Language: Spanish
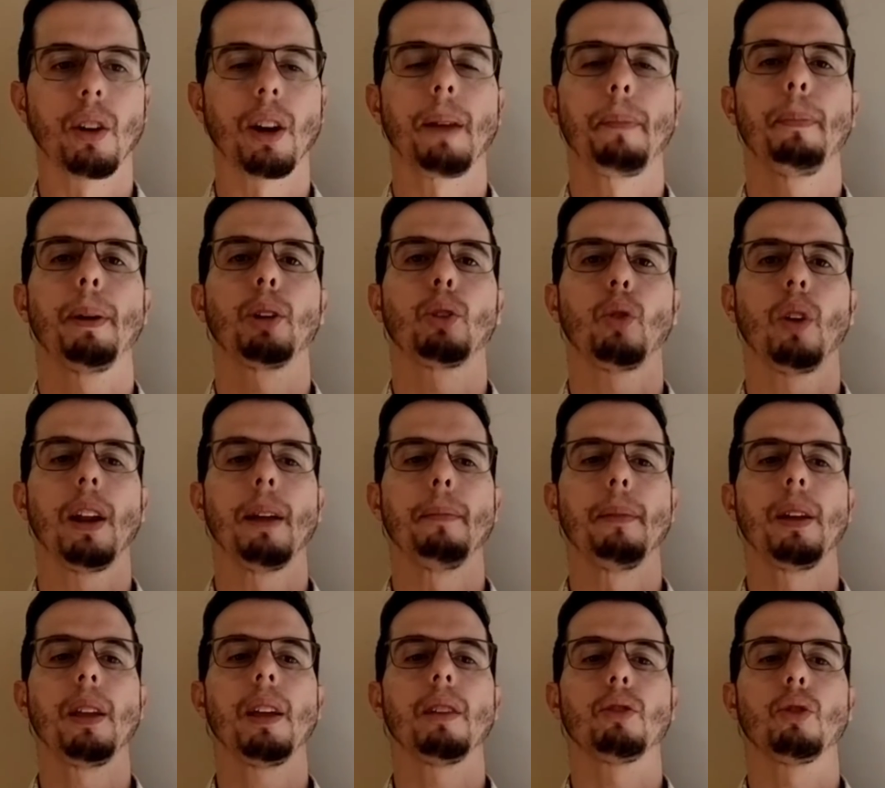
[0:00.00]
Con respecto a
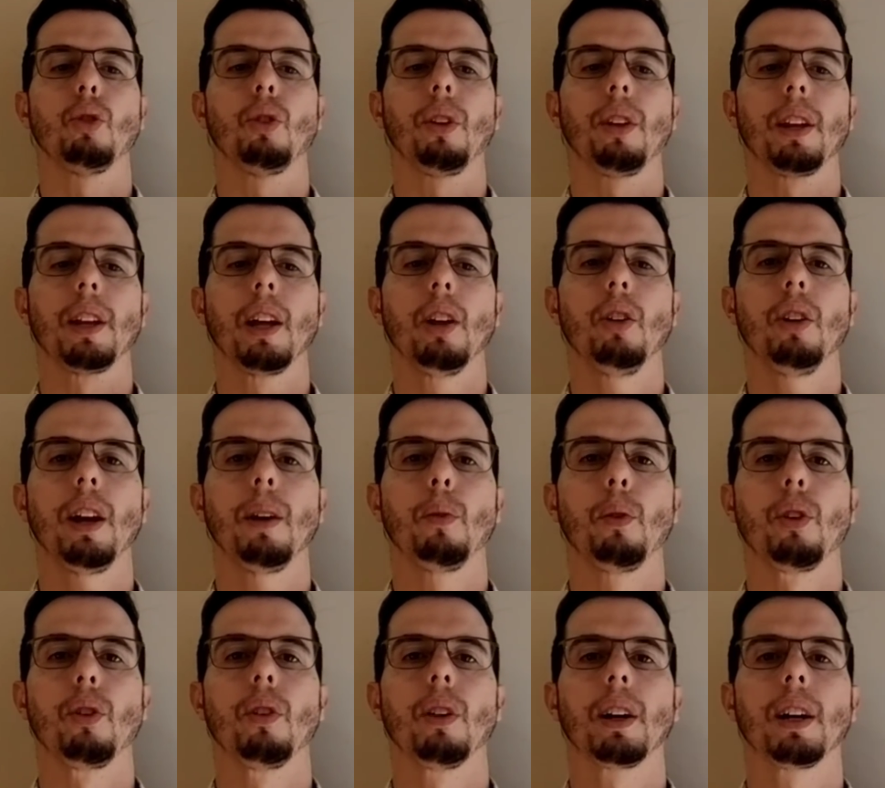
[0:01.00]
las medidas
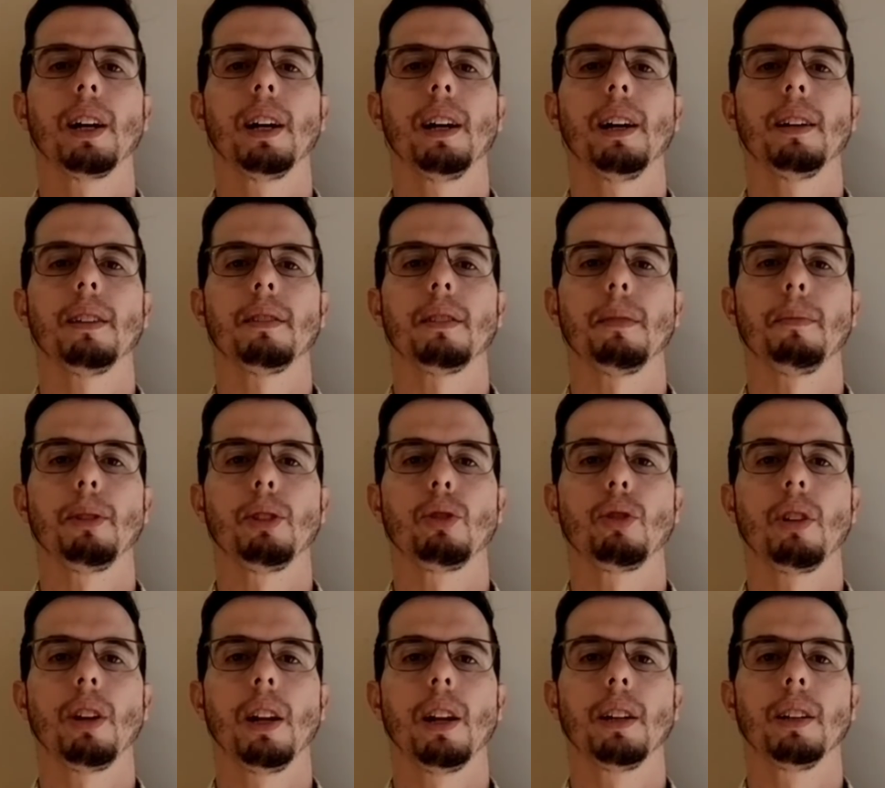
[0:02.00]
ordenadoras, bueno, acá se
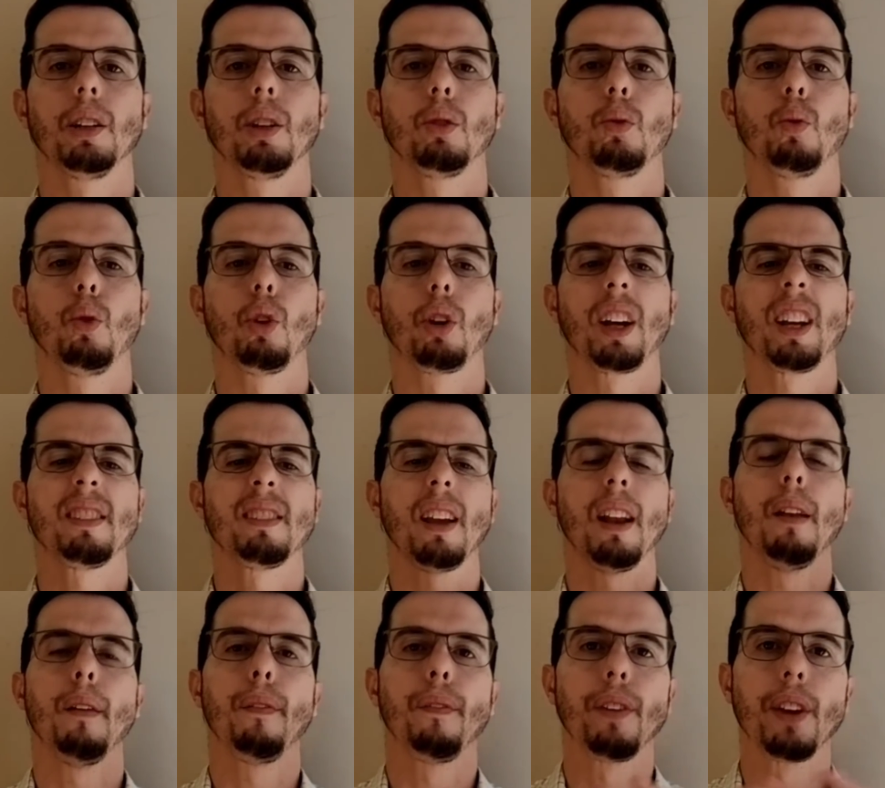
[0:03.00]
menciona el artículo que es
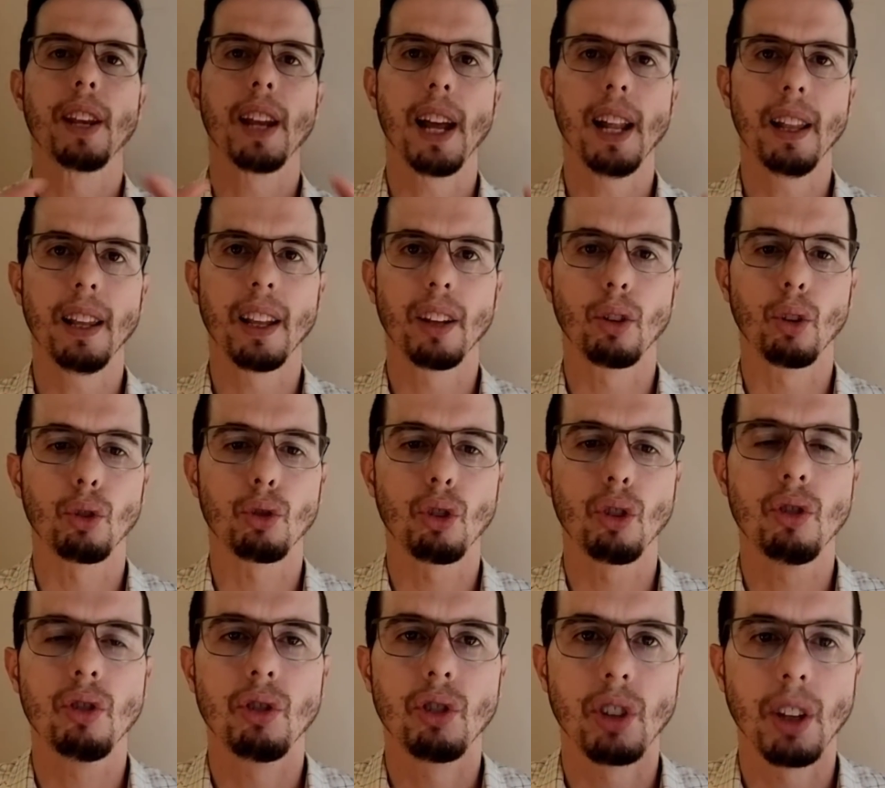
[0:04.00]
el final de
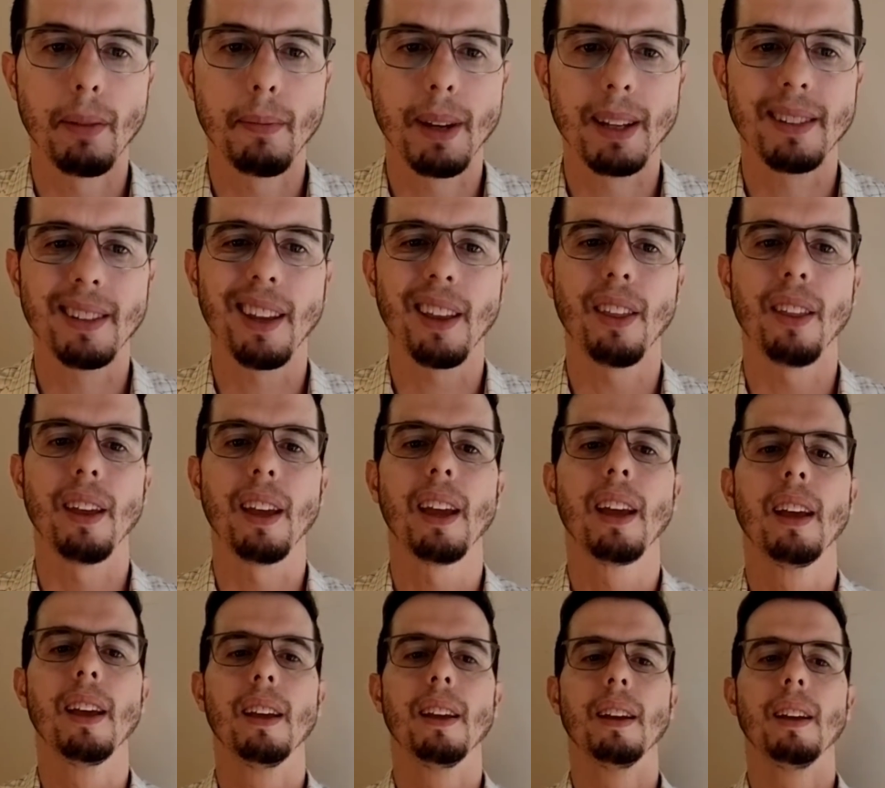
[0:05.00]
estos 11 meses
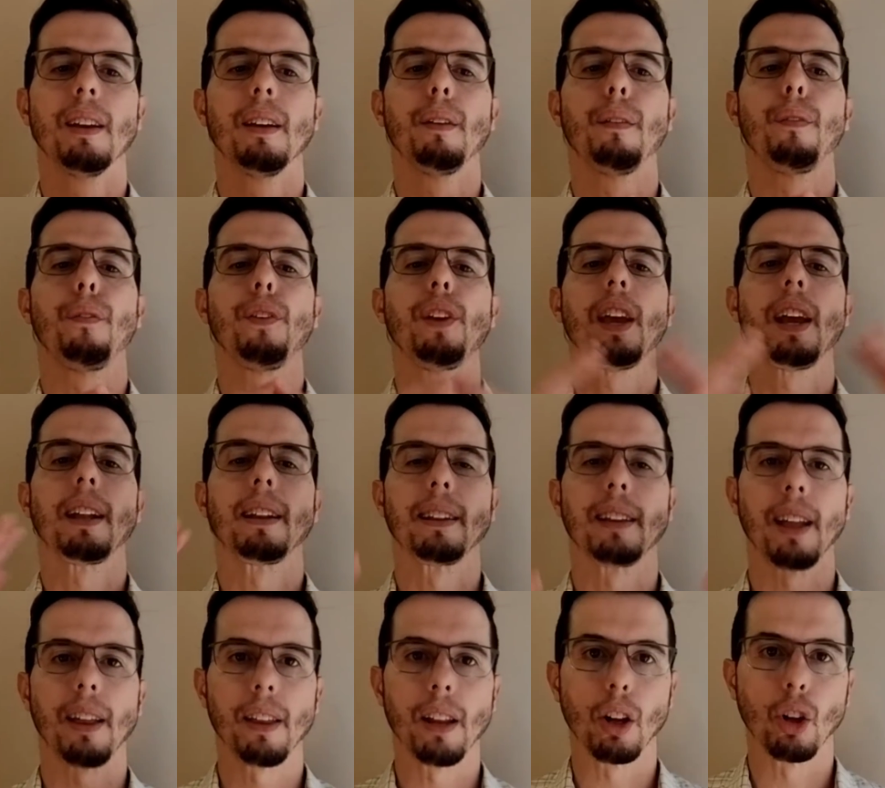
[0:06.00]
de
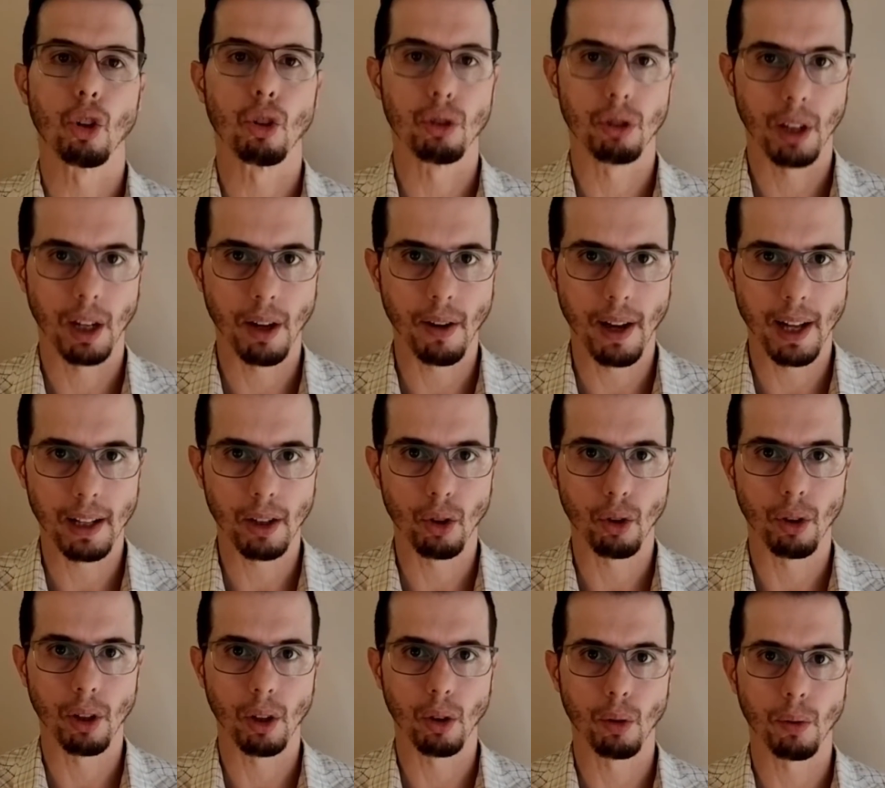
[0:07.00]
fiesta del
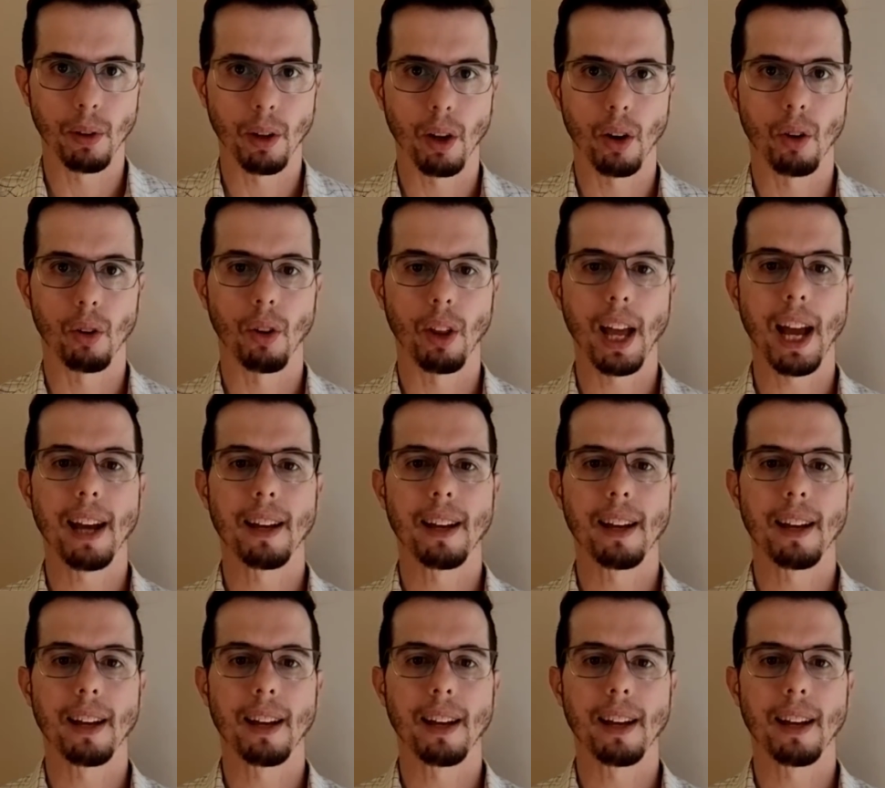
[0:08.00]
contrabando del gobierno